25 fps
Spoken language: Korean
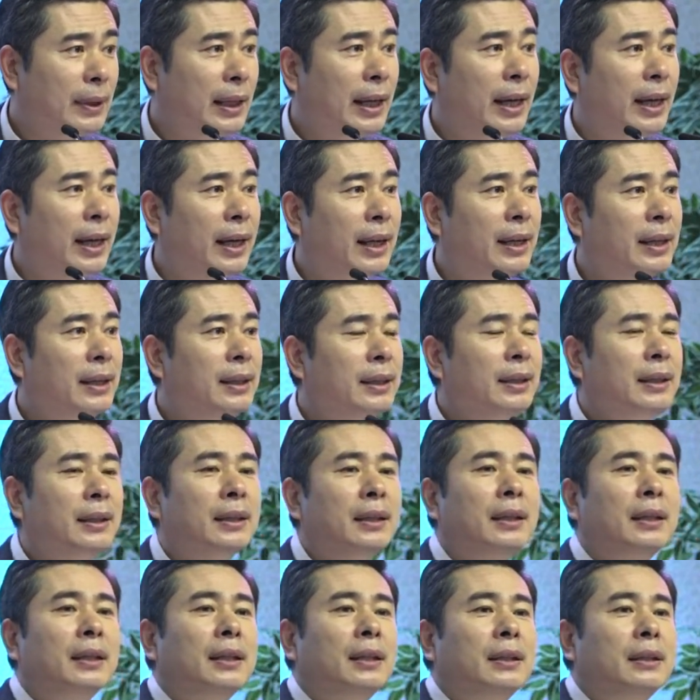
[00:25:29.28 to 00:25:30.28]
예,
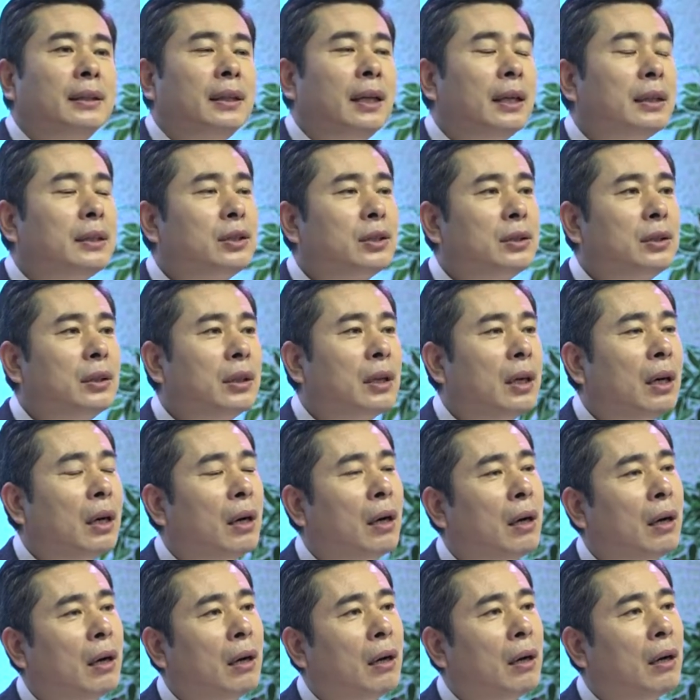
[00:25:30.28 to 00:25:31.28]
네,
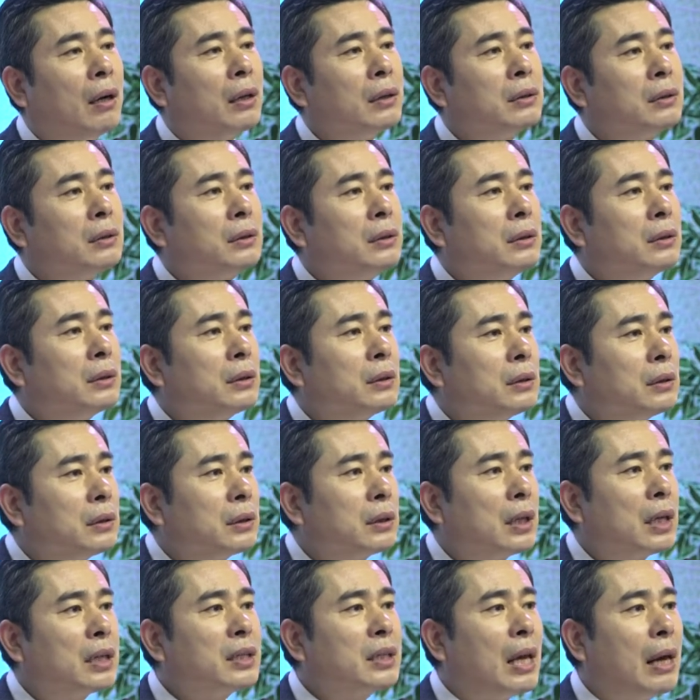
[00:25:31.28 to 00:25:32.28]
어,
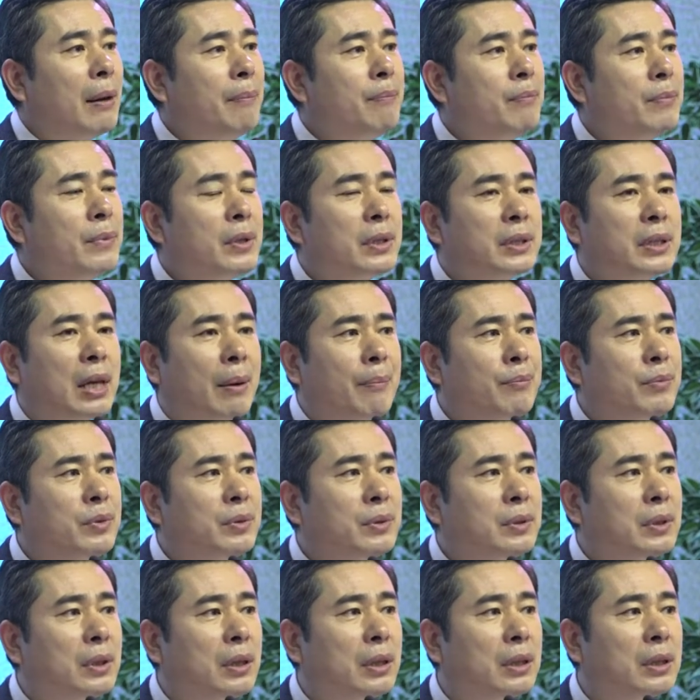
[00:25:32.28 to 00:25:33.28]
3, 그러니까 3,
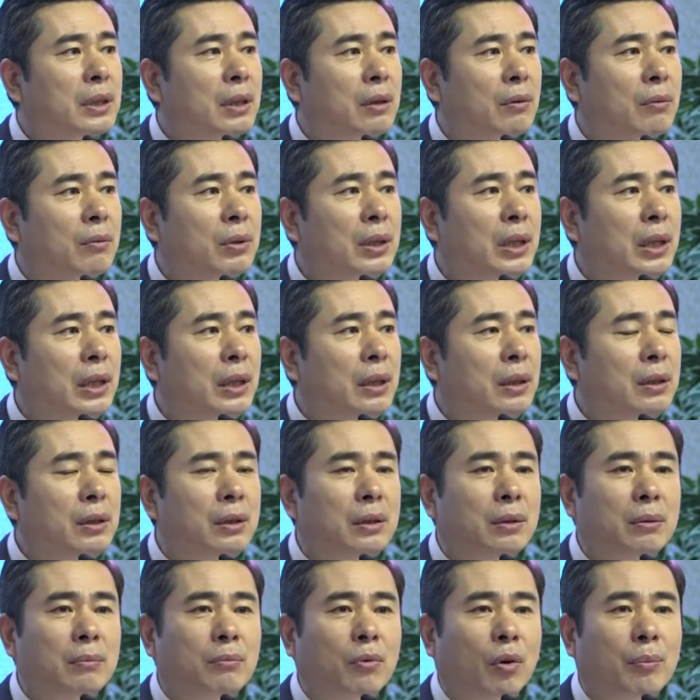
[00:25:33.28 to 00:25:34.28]

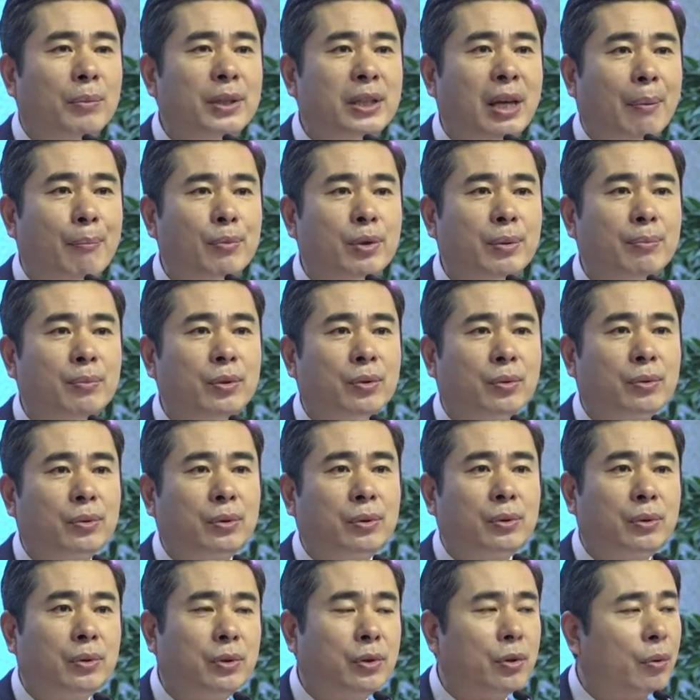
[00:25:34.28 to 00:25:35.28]
우리 몸이
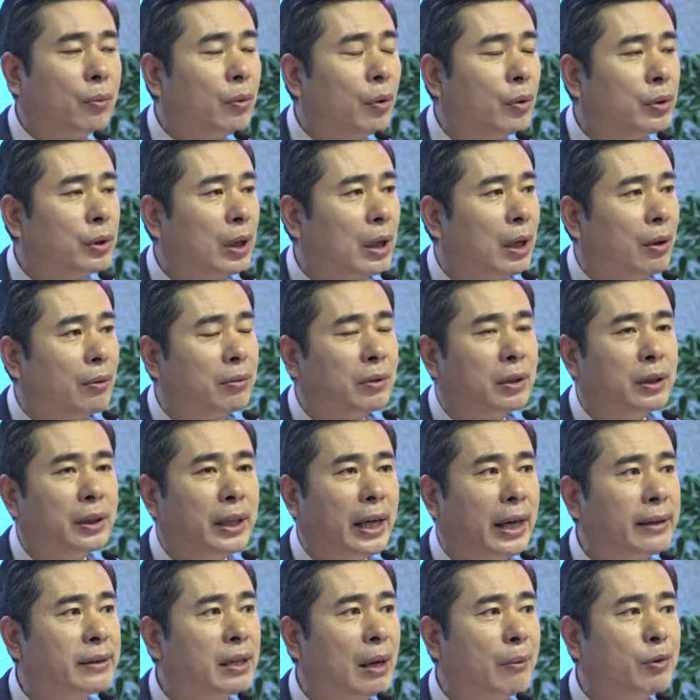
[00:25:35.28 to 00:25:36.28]
36.5도라고
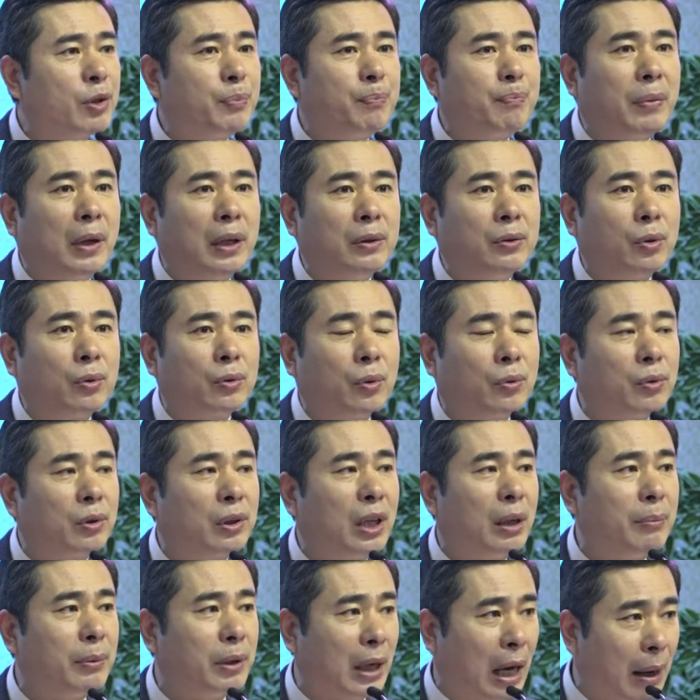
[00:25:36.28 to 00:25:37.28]
그러는데 한 38도 정도
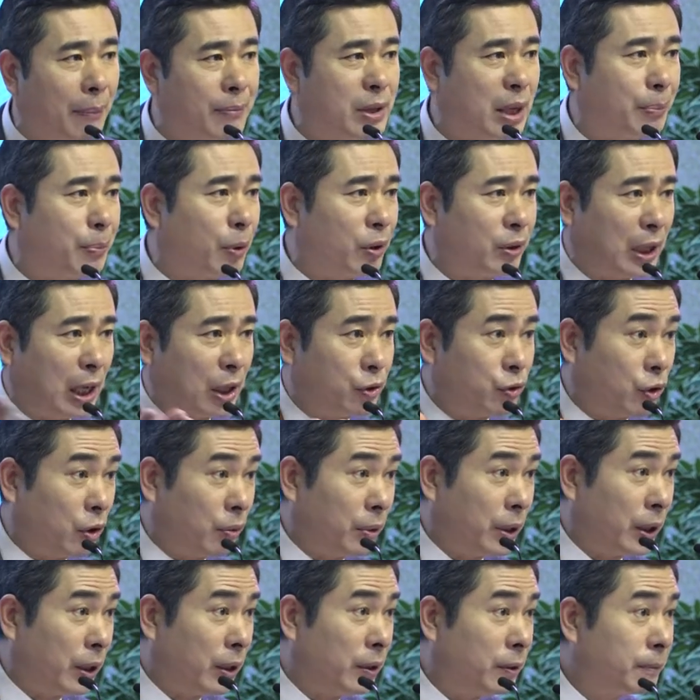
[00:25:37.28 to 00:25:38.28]
되면 암세포는 다
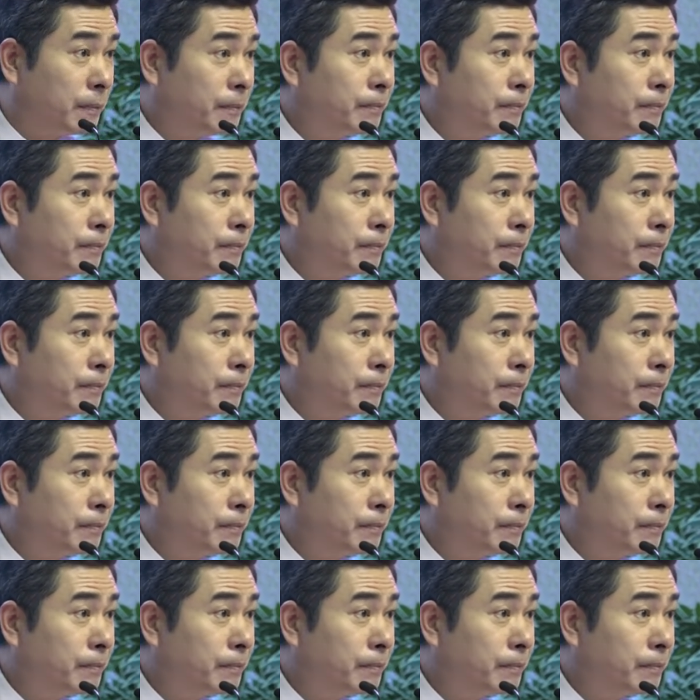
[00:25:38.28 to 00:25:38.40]
죽어버려요